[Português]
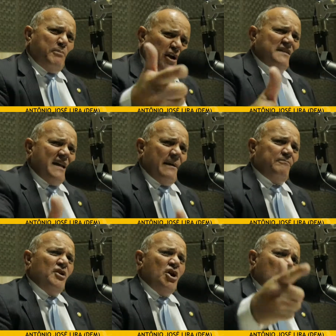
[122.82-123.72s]
Por
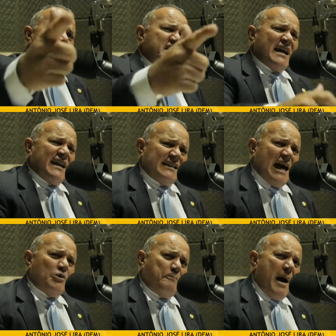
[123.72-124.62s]
exemplo, o
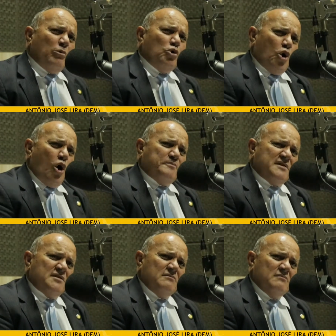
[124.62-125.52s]
secretário Paulo
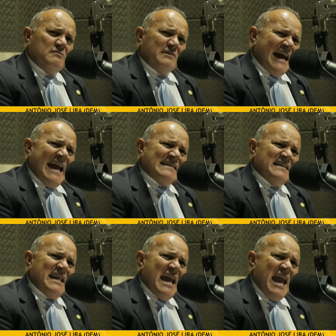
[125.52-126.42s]
Lopes, da
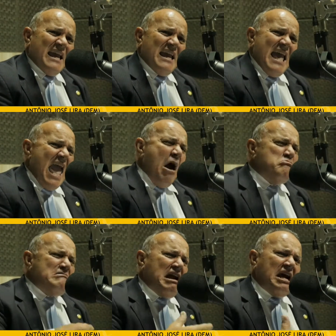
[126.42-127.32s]
SDR. SDR. É
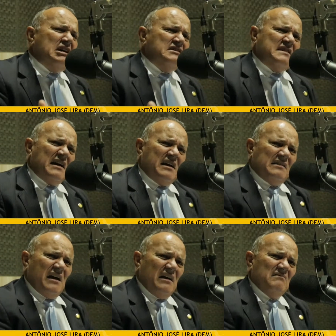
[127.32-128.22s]
um grande
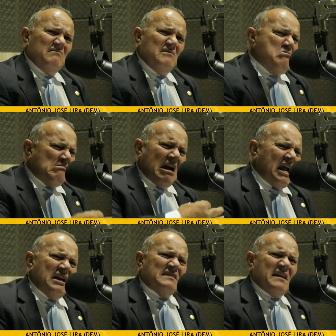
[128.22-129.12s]
secretário. Um
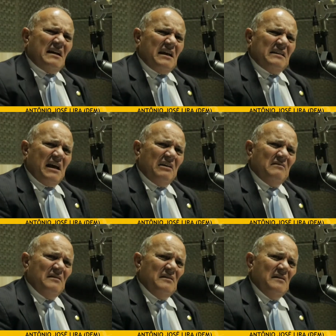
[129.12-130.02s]
grande secretário
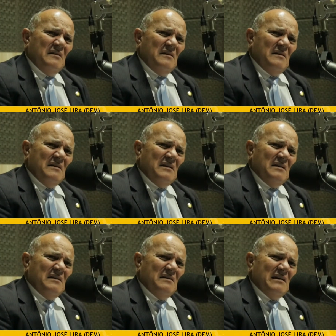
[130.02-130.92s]

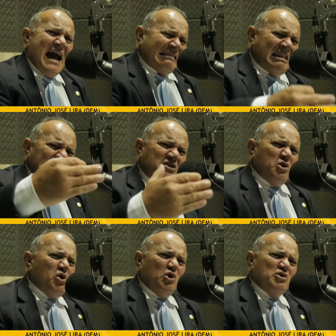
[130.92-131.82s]

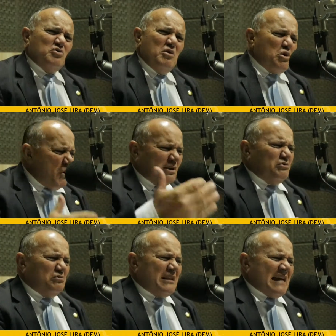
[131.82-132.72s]
atencioso.
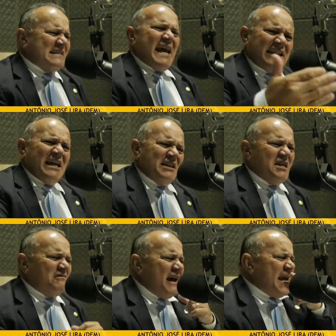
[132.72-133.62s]
Quando não dá certo, ele
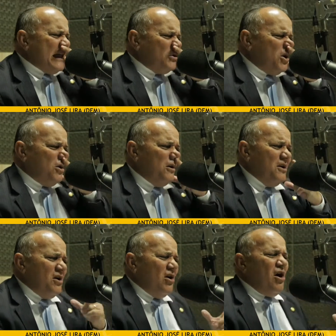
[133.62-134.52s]
diz, vereador,
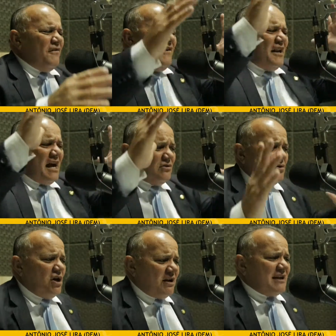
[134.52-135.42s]
ô
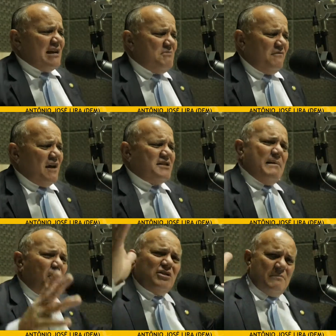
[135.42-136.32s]
vereador, na hora que ele me vê, ele
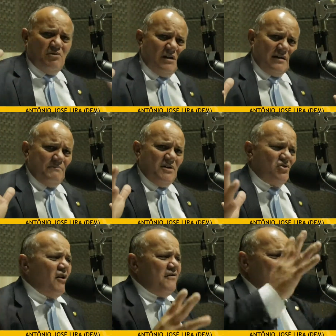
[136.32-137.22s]
já bota a mão na cabeça, ô